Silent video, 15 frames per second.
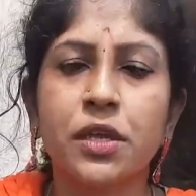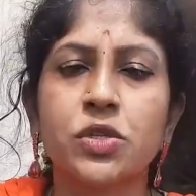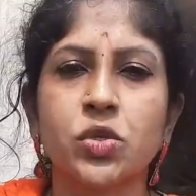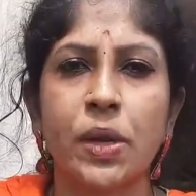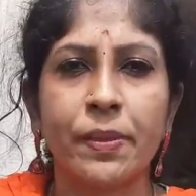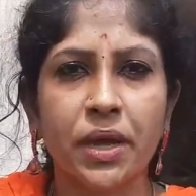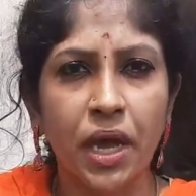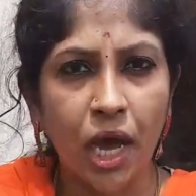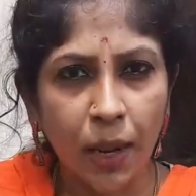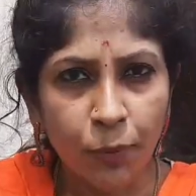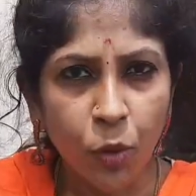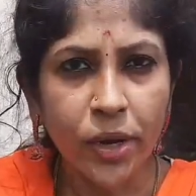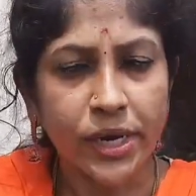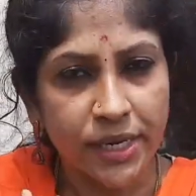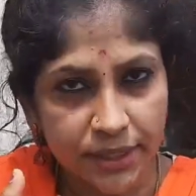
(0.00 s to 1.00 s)
ஸோ நம்ம
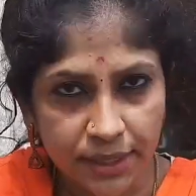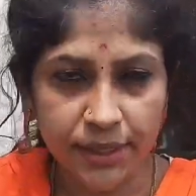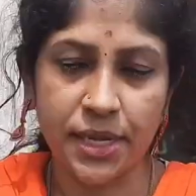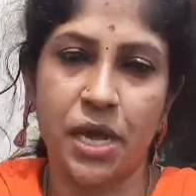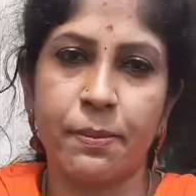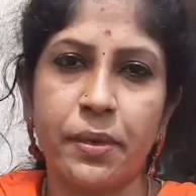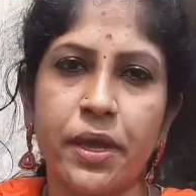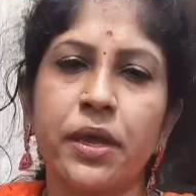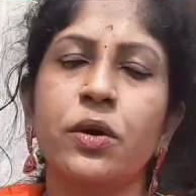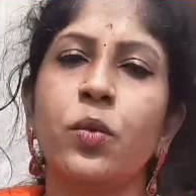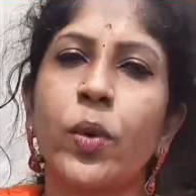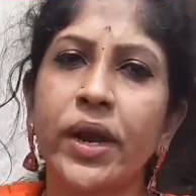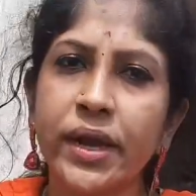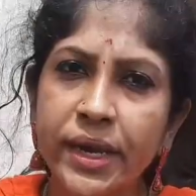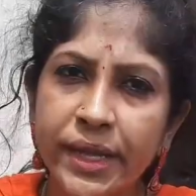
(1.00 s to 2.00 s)
கார்போ எடுத்துக்காமல்
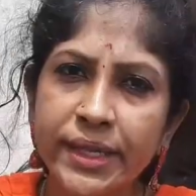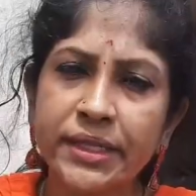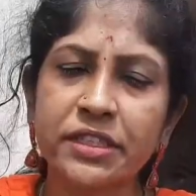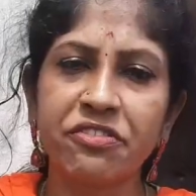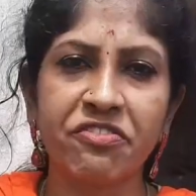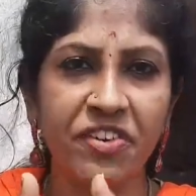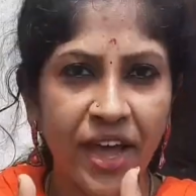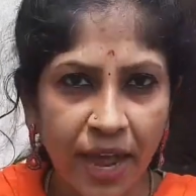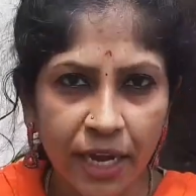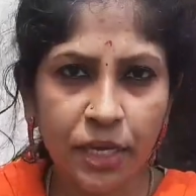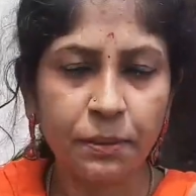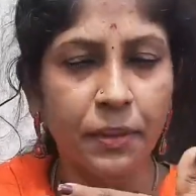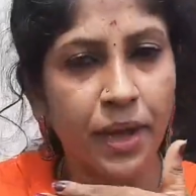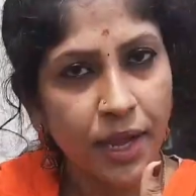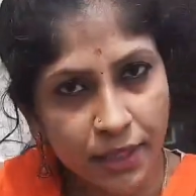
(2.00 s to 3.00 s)
ஒன்லி இந்த ஃபேட்
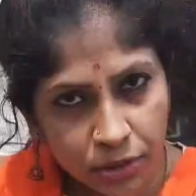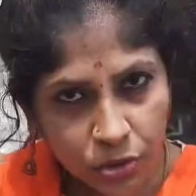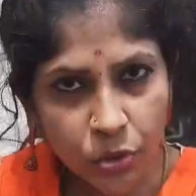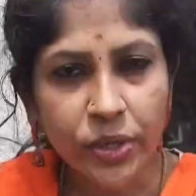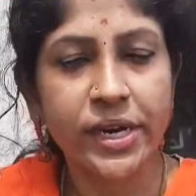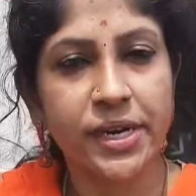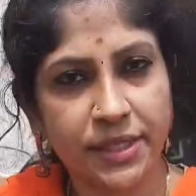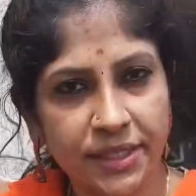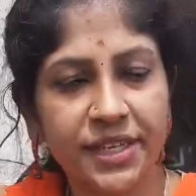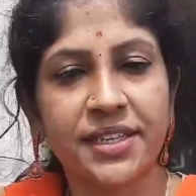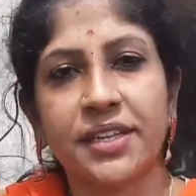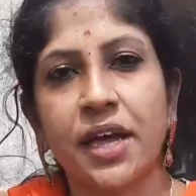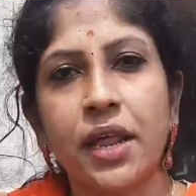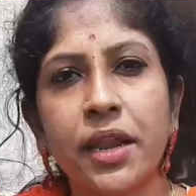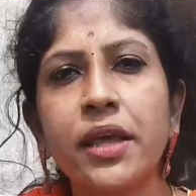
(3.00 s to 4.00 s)
மாத்திரம்
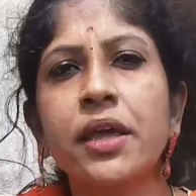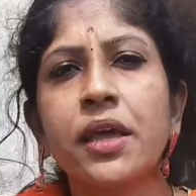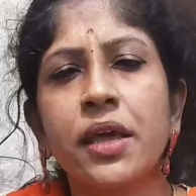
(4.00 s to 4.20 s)
எடுத்துக்கிறதுனால